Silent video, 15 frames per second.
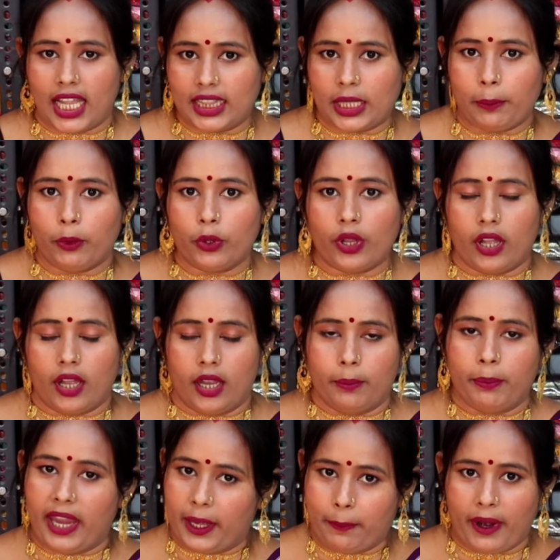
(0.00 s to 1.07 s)
শান্তিপুর
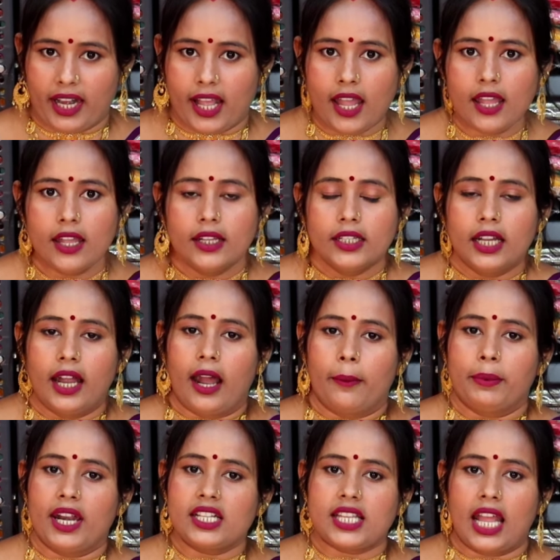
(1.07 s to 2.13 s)
বেরপাড়া
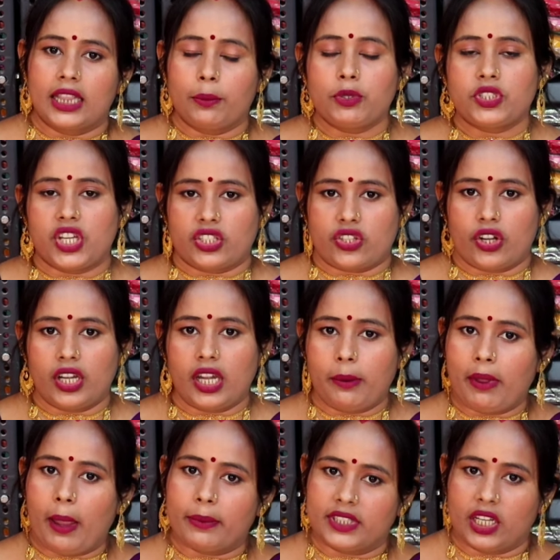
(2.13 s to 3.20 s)
আপনার শান্তিপুর স্টেশনে
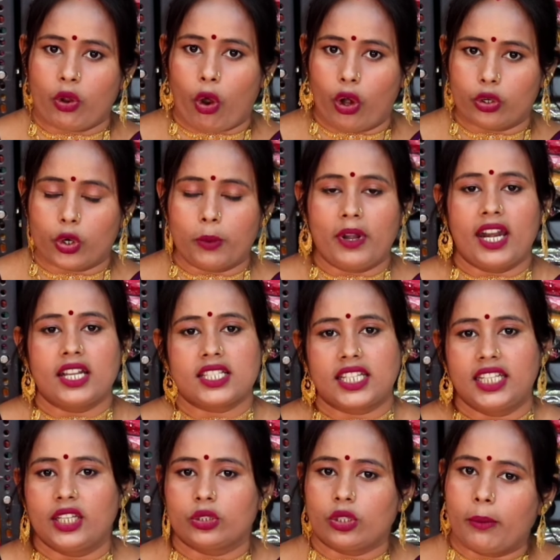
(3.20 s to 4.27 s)
নেমে আমাদের কল করবেন আর
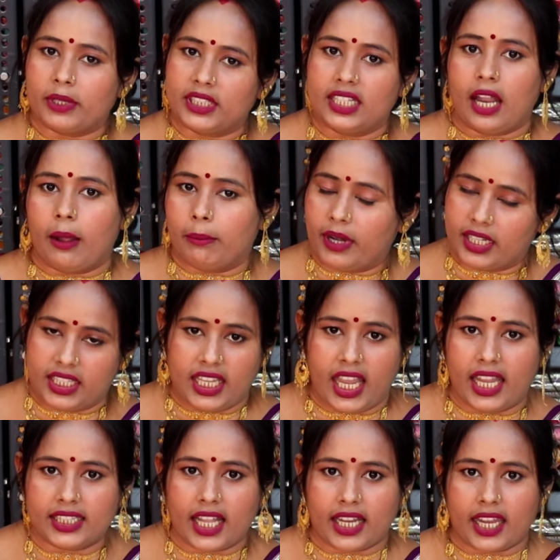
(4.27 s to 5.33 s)
স্ক্রিনে তো আমাদের নাম্বার
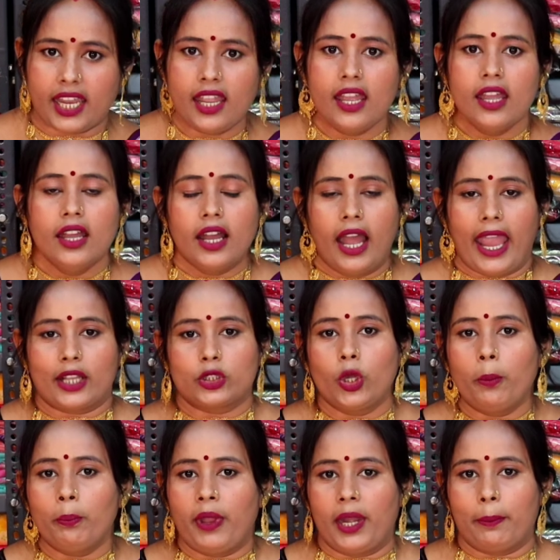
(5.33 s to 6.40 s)
দেওয়াই থাকে
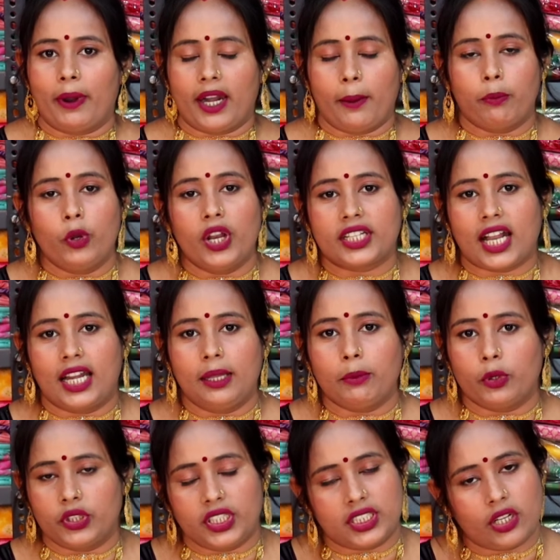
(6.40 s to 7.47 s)
একদম বেরপাড়া
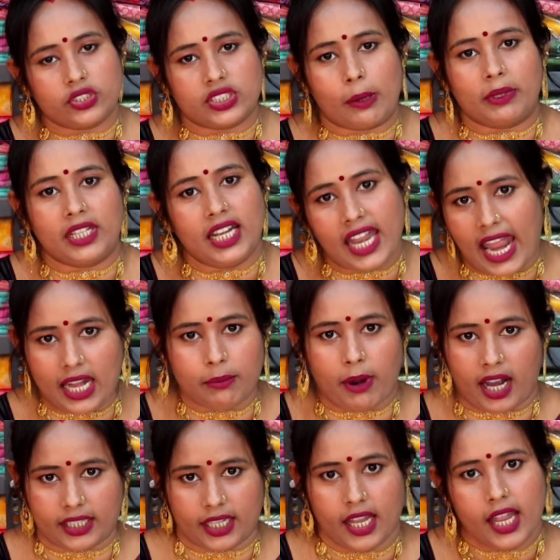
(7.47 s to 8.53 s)
বুলেটকালী মন্দিরটা হচ্ছে আমাদের
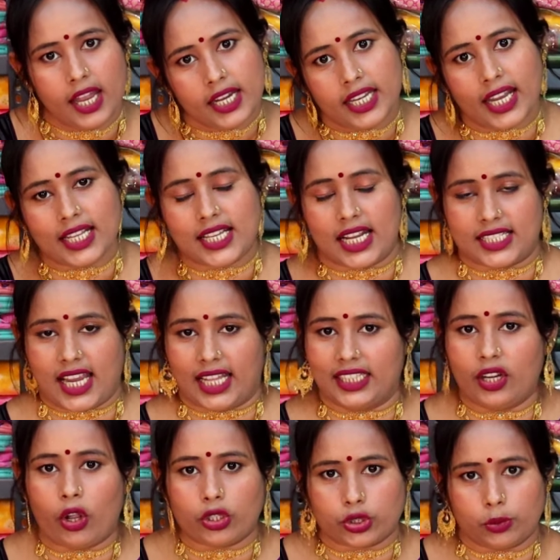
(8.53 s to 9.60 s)
ল্যান্ডমার্ক ঠিক আছে আর
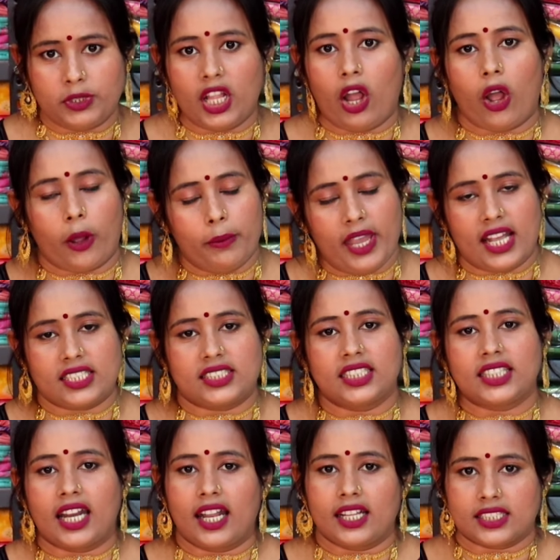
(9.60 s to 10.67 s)
যাদের অসুবিধা হবে
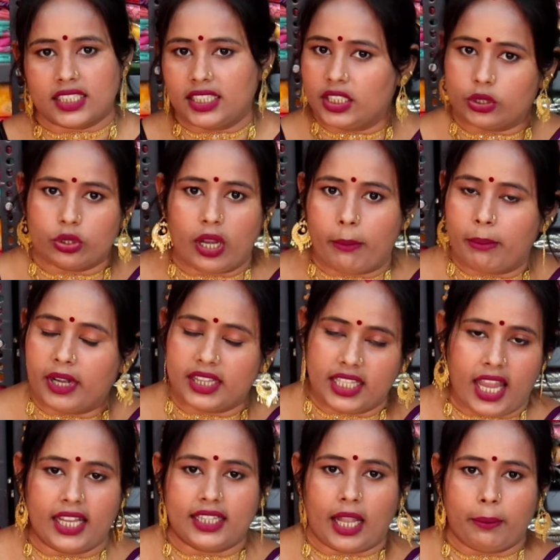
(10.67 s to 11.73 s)
আসতে তারা স্ক্রিনে তো নাম্বার
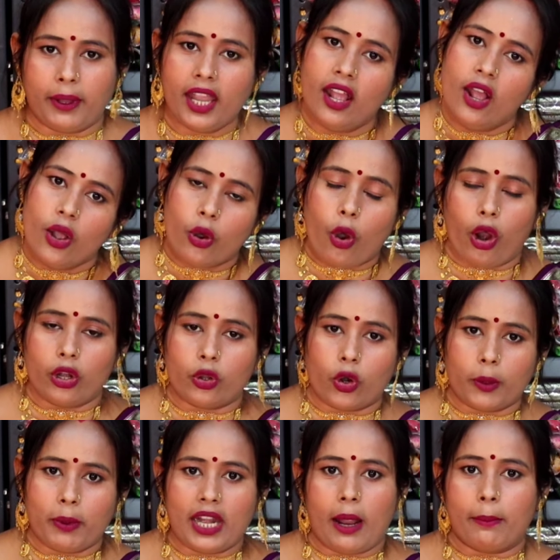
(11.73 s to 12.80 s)
দেওয়াই থাকবে কল
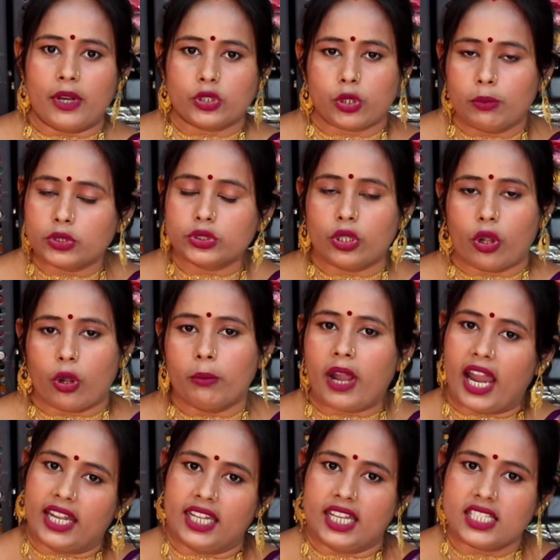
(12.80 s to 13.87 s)
করবেন আমরা সমস্ত রকম
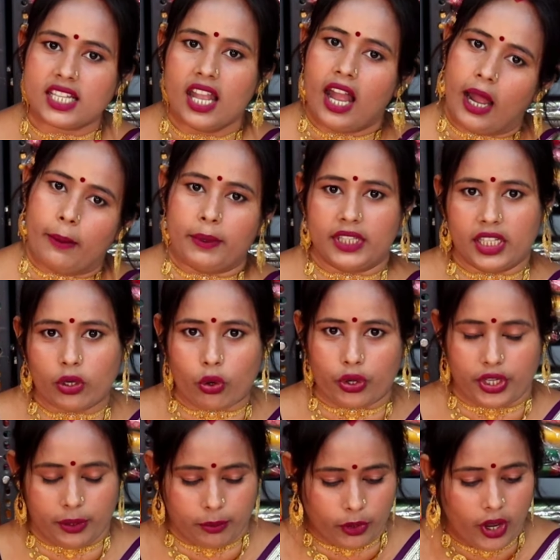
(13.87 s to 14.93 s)
গাইডনেস আপনাদের
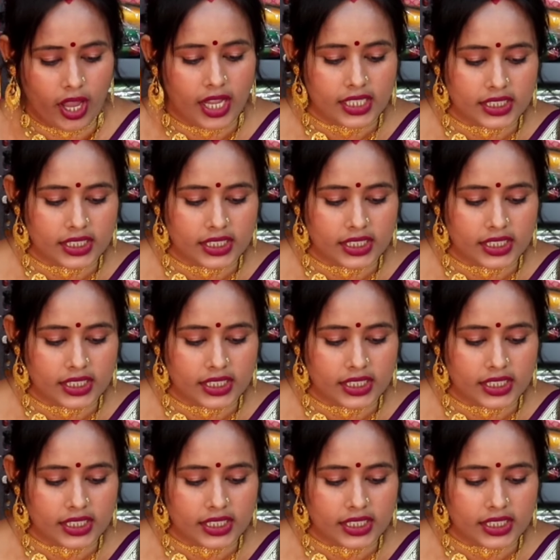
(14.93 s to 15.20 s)
করে নেব